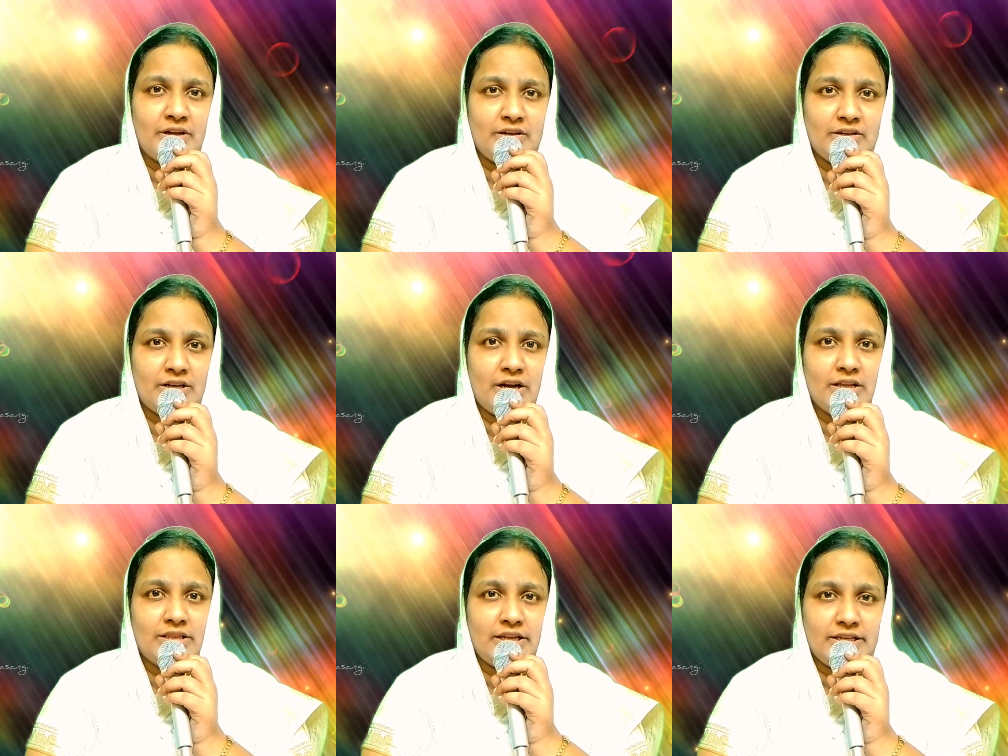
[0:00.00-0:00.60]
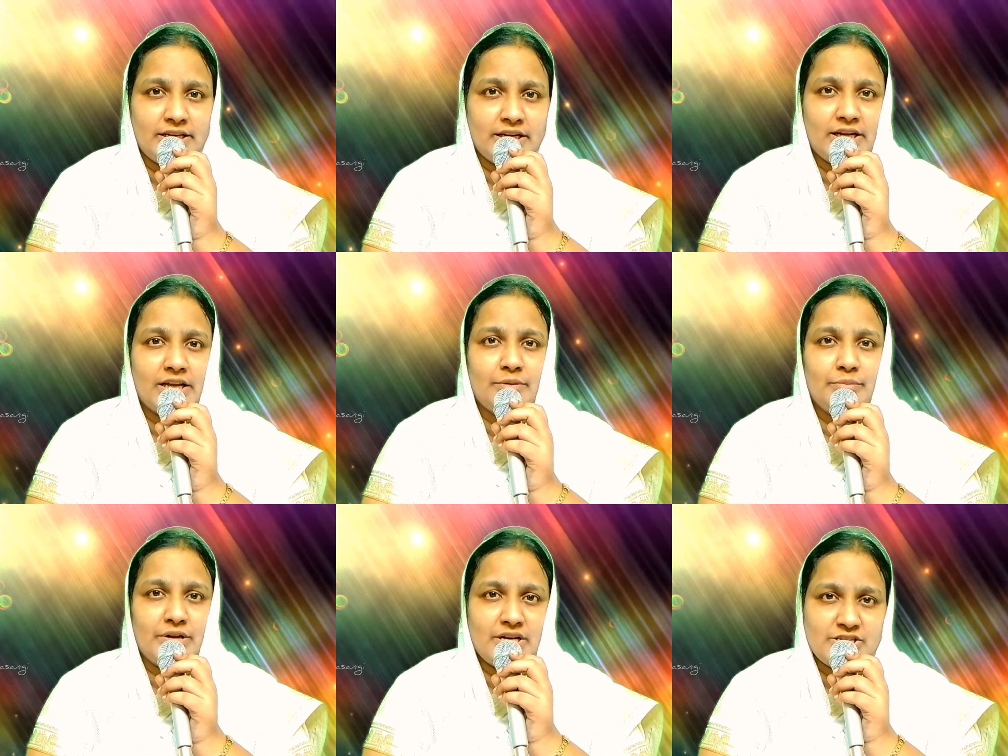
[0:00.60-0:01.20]
కనుక
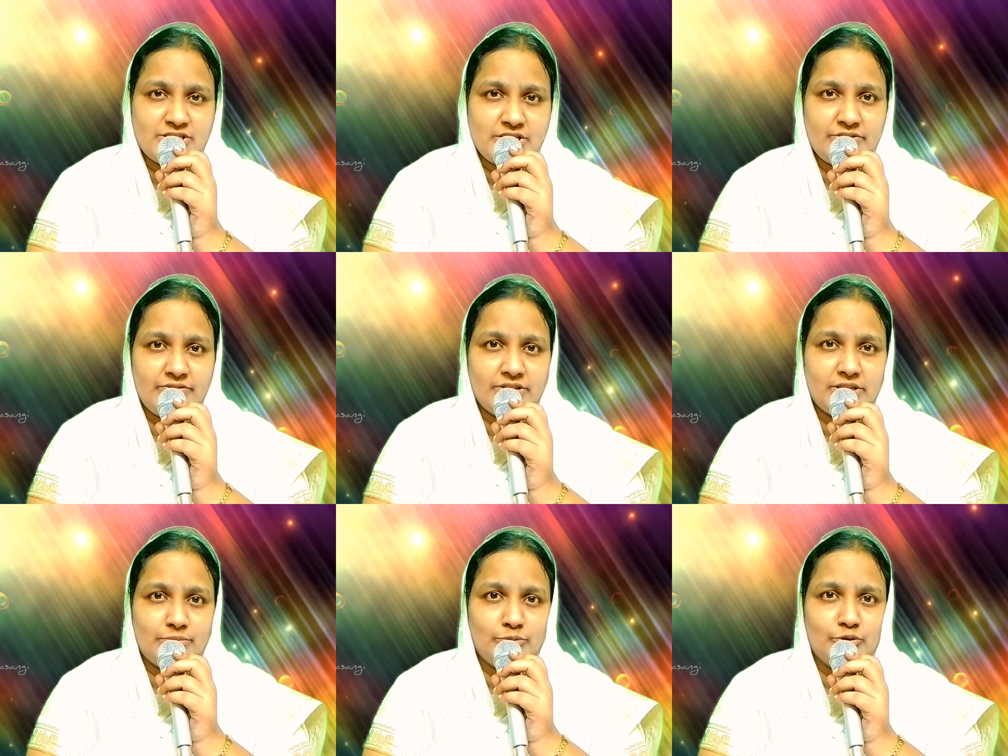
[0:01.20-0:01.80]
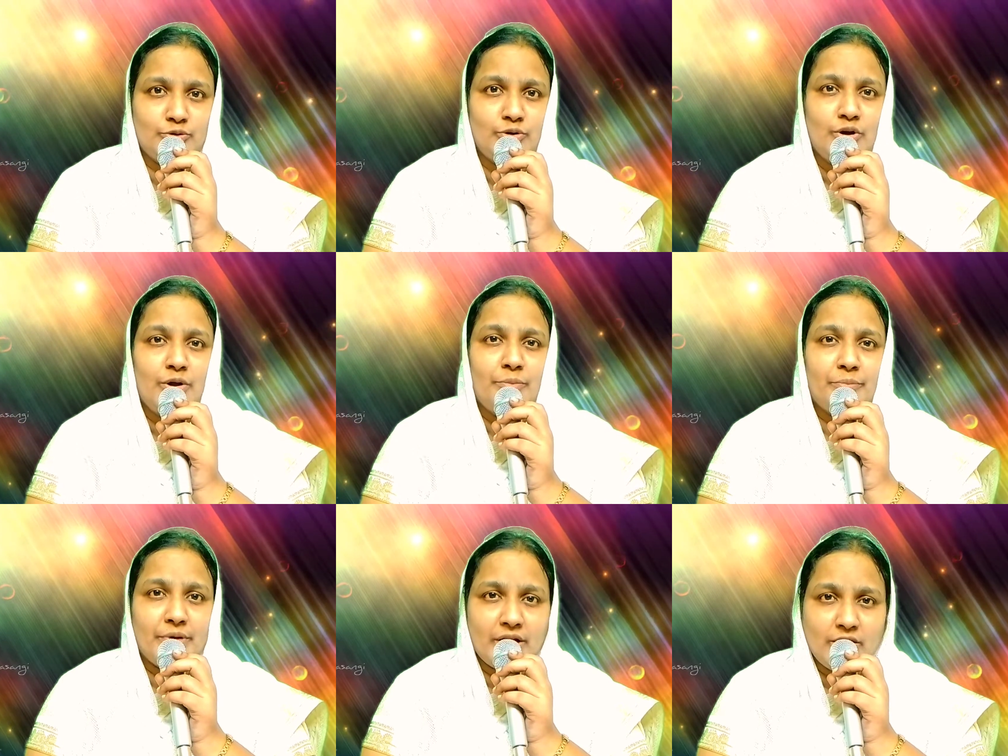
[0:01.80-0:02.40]
ధన్యకరమైన జీవితమును
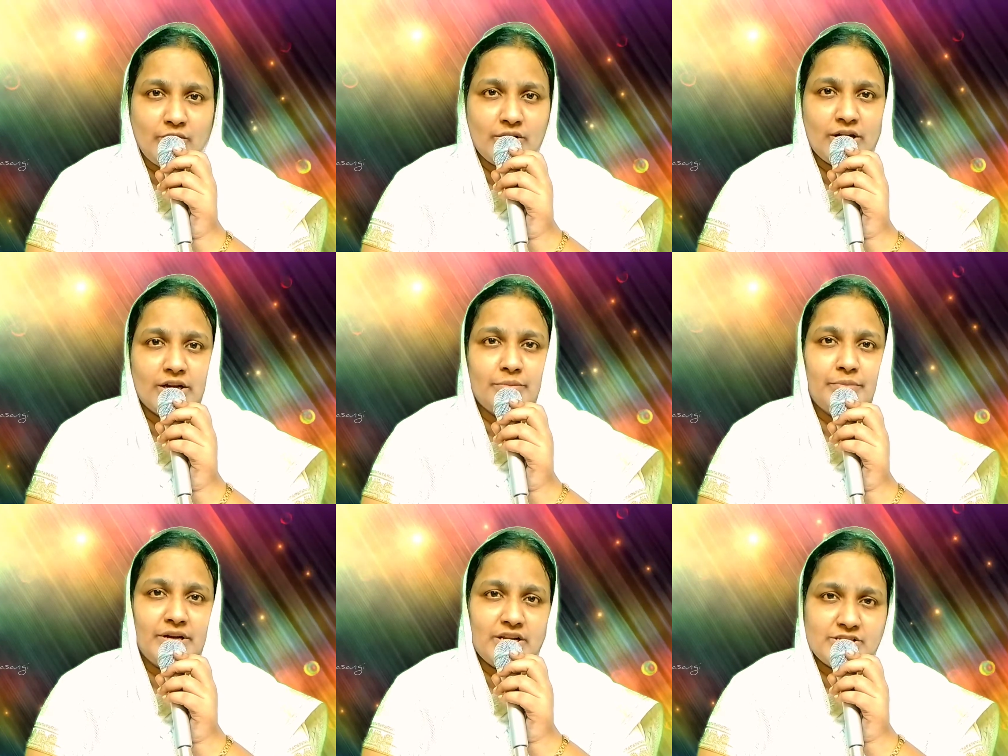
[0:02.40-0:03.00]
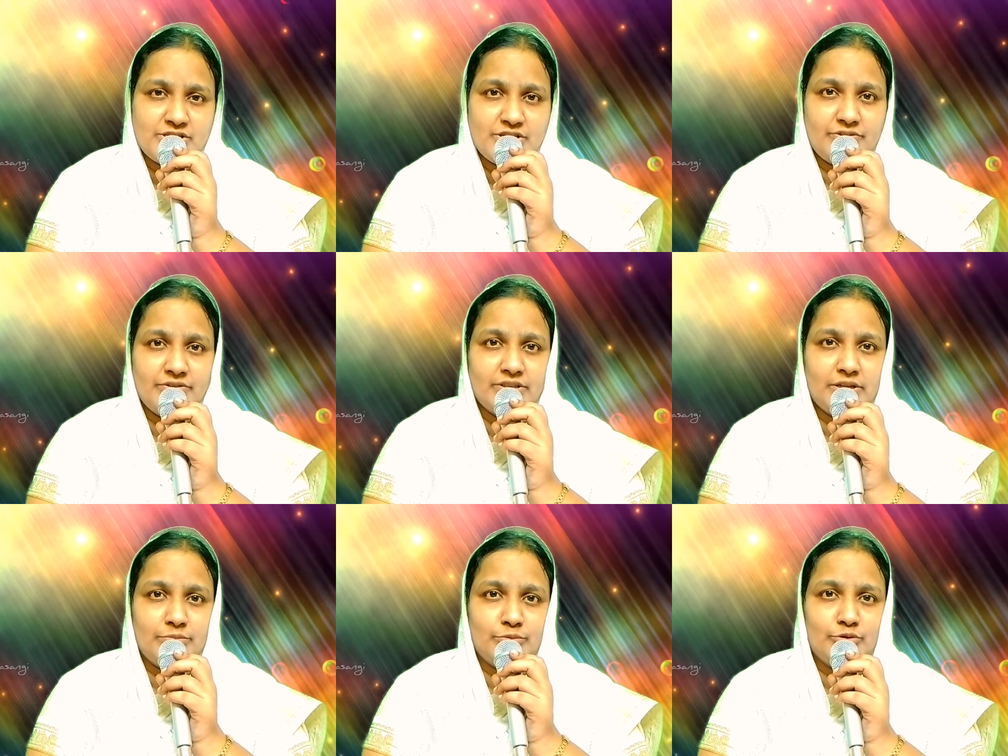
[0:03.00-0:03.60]
మేలుకరమైన
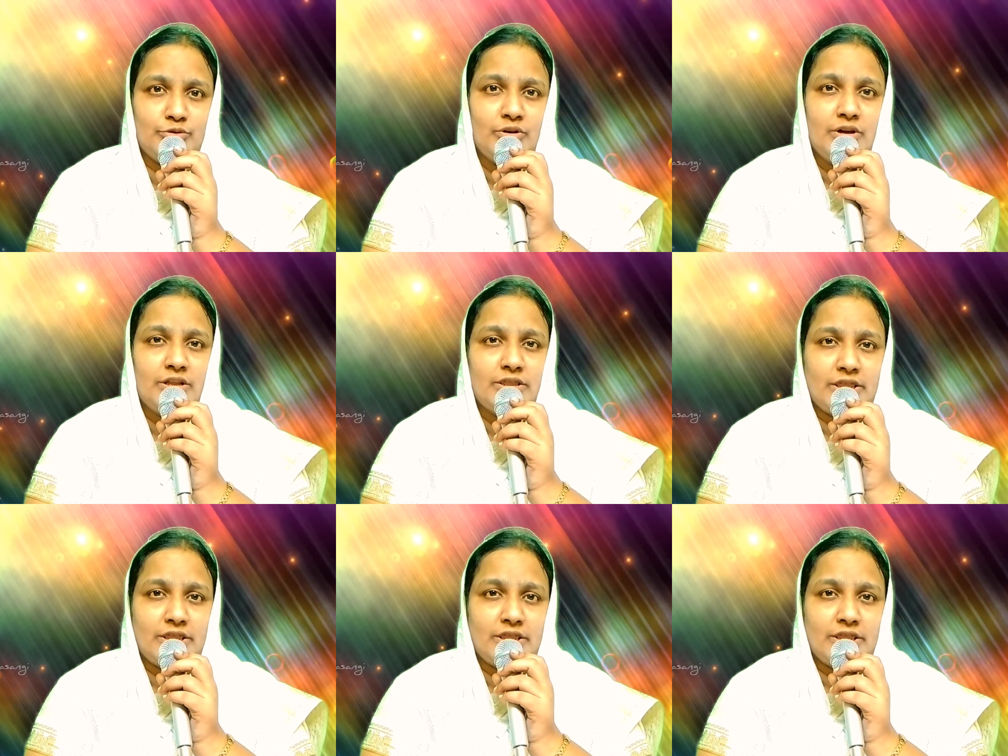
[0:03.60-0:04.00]
జీవితమును